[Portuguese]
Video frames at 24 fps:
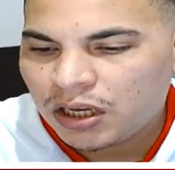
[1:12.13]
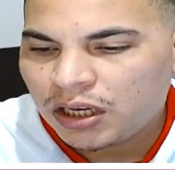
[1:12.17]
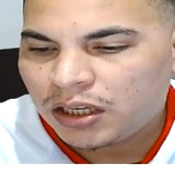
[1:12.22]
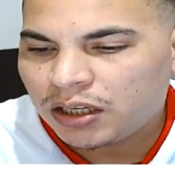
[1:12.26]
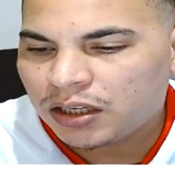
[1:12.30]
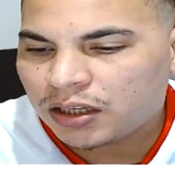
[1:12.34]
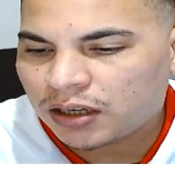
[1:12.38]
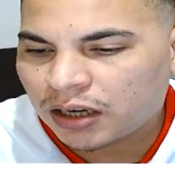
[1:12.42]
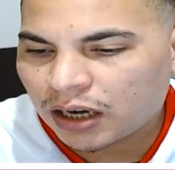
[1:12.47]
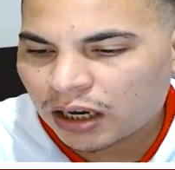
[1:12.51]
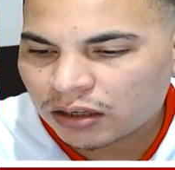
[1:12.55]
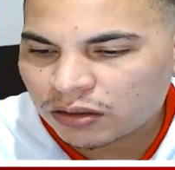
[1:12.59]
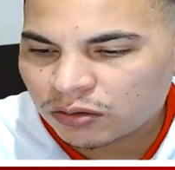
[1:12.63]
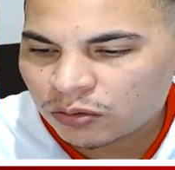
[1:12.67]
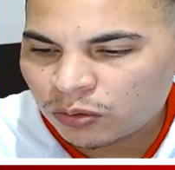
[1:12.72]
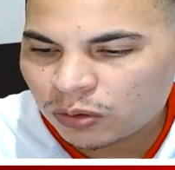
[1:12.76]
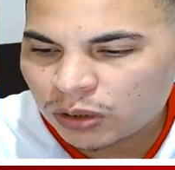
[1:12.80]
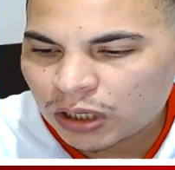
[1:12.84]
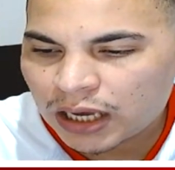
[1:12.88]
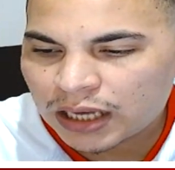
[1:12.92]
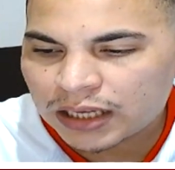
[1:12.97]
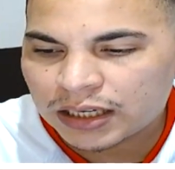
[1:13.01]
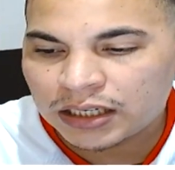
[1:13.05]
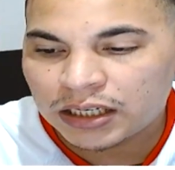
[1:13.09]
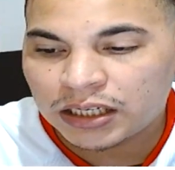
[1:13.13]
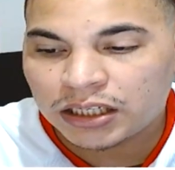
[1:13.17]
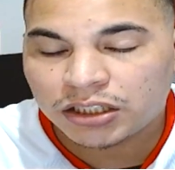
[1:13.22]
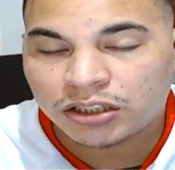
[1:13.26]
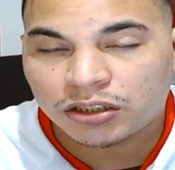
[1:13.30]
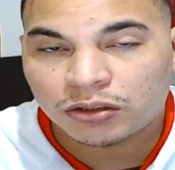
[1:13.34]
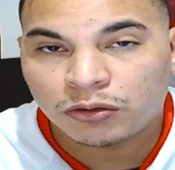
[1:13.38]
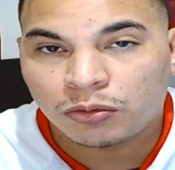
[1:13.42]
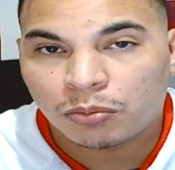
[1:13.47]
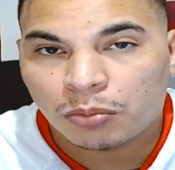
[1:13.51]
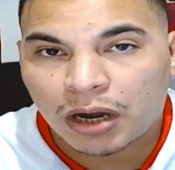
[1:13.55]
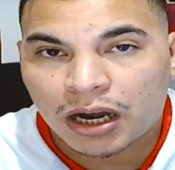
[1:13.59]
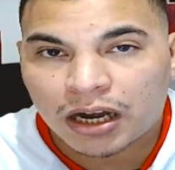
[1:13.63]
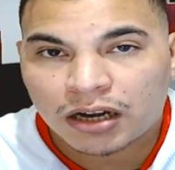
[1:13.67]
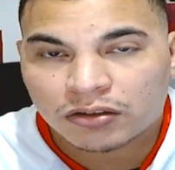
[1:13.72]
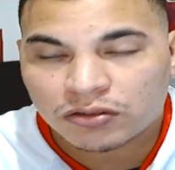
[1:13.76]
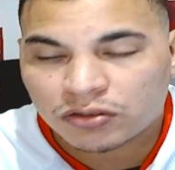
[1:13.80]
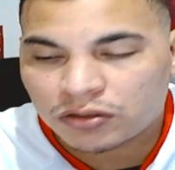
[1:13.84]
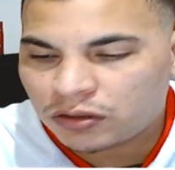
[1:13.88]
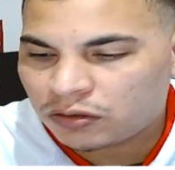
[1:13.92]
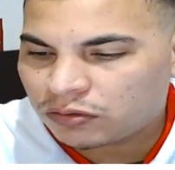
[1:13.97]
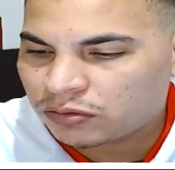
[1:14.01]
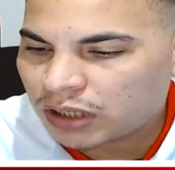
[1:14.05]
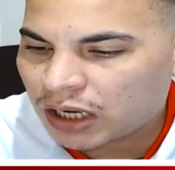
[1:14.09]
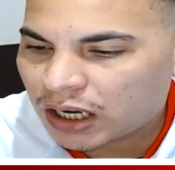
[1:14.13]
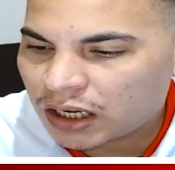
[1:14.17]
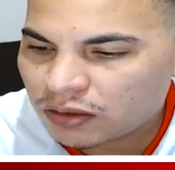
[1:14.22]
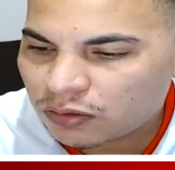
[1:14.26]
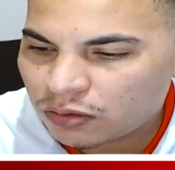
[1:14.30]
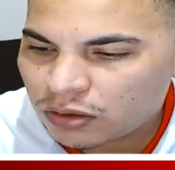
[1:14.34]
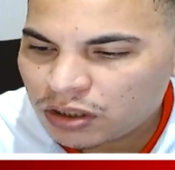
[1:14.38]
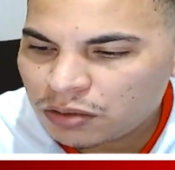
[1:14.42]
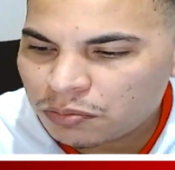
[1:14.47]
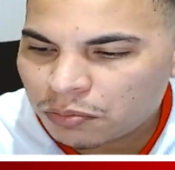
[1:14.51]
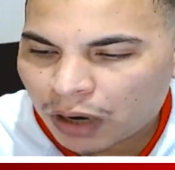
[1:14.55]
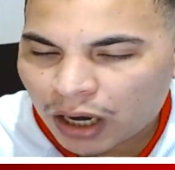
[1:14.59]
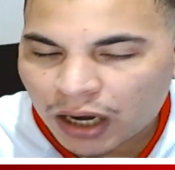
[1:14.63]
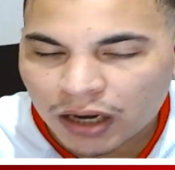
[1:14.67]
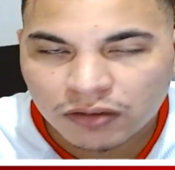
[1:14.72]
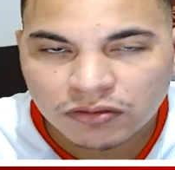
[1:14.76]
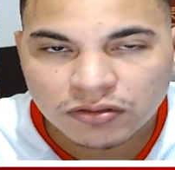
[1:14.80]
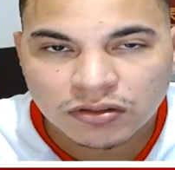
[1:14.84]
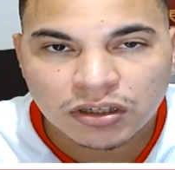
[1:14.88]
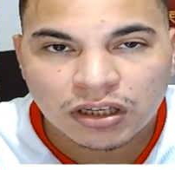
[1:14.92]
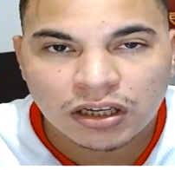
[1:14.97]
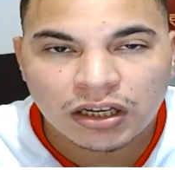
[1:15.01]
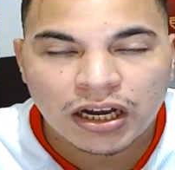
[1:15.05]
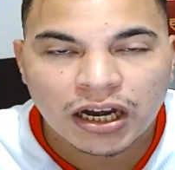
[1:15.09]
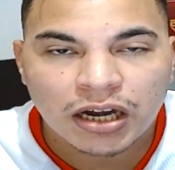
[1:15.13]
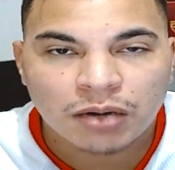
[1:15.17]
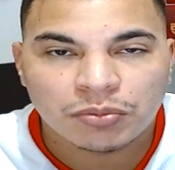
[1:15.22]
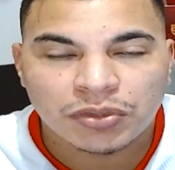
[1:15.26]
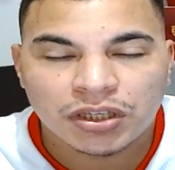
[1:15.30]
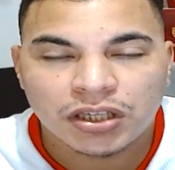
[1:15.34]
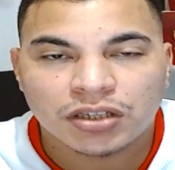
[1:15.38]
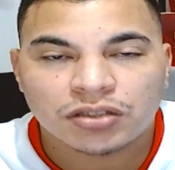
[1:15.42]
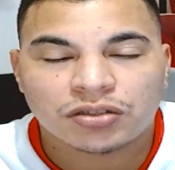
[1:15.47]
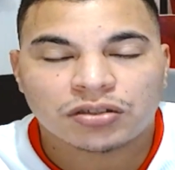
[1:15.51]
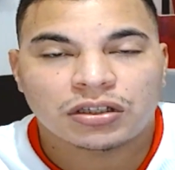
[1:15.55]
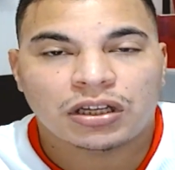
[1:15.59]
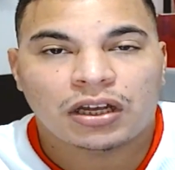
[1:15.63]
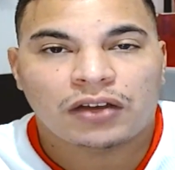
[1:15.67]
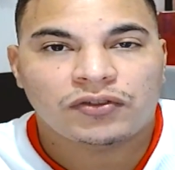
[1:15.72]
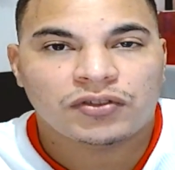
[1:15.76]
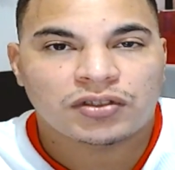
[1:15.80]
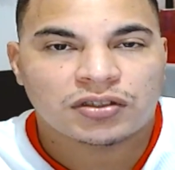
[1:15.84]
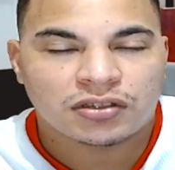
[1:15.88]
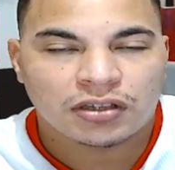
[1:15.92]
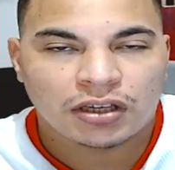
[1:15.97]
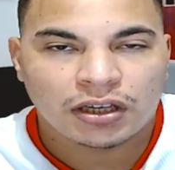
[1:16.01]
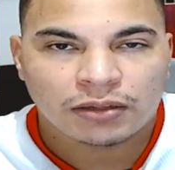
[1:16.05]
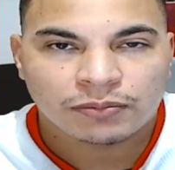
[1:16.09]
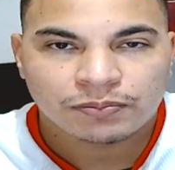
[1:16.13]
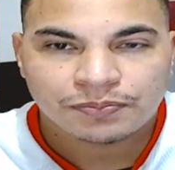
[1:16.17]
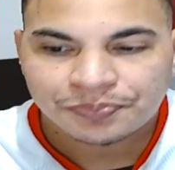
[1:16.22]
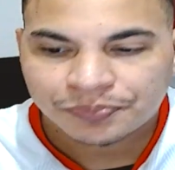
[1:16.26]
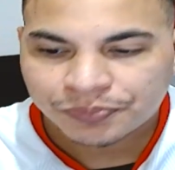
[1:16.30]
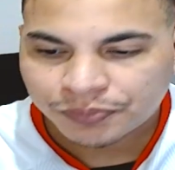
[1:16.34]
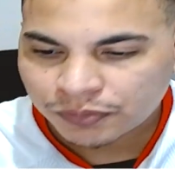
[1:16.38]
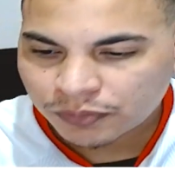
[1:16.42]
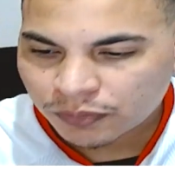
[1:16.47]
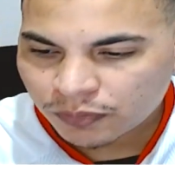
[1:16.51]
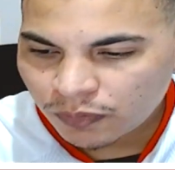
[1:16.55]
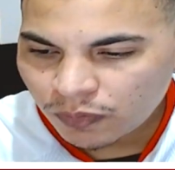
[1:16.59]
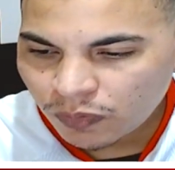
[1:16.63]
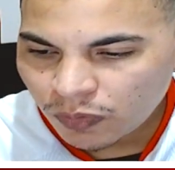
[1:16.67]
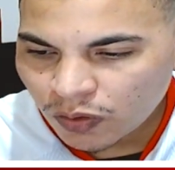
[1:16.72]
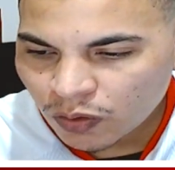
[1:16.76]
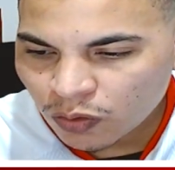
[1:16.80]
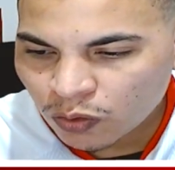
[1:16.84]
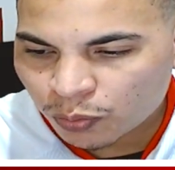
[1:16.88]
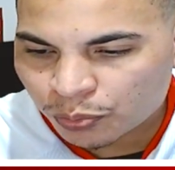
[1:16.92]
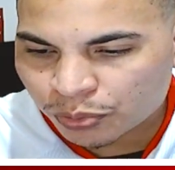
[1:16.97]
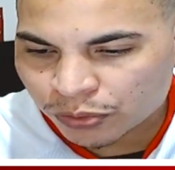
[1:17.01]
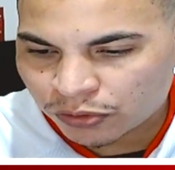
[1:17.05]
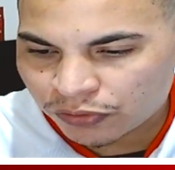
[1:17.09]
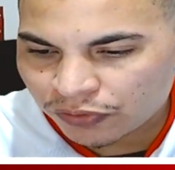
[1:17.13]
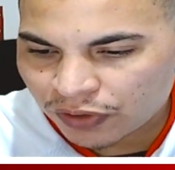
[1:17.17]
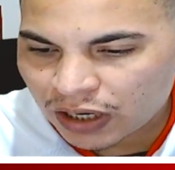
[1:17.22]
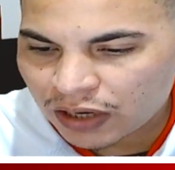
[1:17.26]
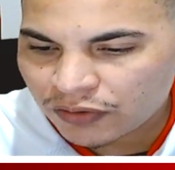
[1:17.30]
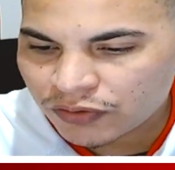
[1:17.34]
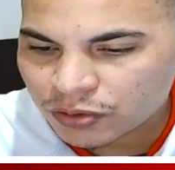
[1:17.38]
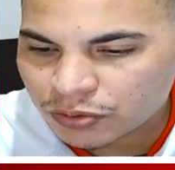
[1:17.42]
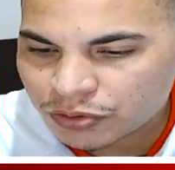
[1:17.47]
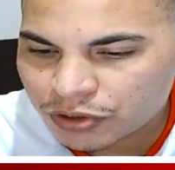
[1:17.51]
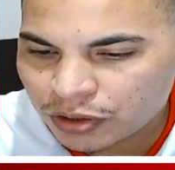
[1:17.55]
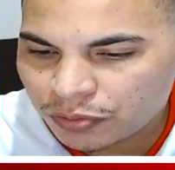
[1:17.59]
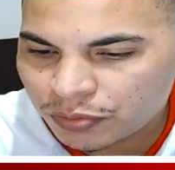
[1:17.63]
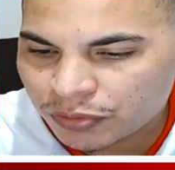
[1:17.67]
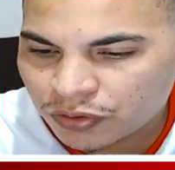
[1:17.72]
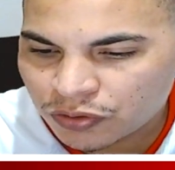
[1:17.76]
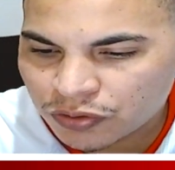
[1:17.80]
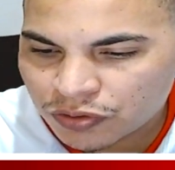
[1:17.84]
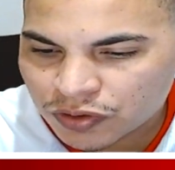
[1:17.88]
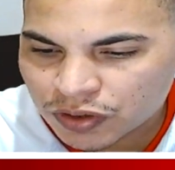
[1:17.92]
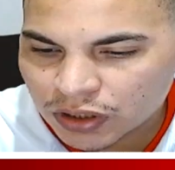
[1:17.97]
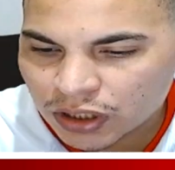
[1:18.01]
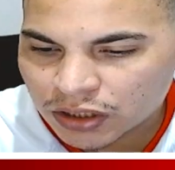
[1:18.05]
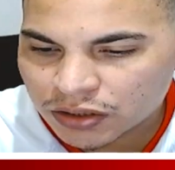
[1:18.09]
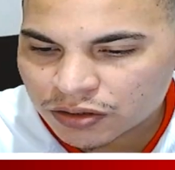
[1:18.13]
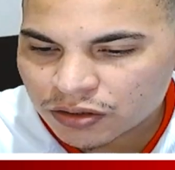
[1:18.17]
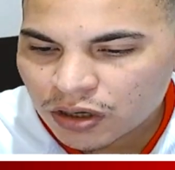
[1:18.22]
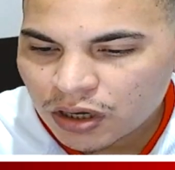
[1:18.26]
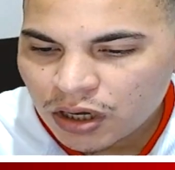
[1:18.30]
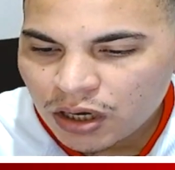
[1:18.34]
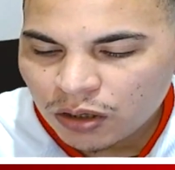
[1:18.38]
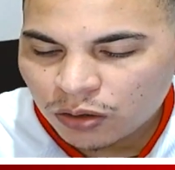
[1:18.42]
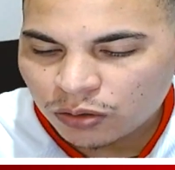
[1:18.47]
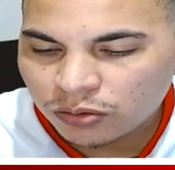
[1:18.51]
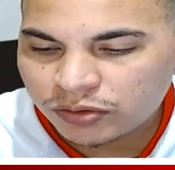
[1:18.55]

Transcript: Ricardo Goulart, Ângelo, Marcos Leonardo e Marcos Guilherme. Esse deve ser o provável time do Santos.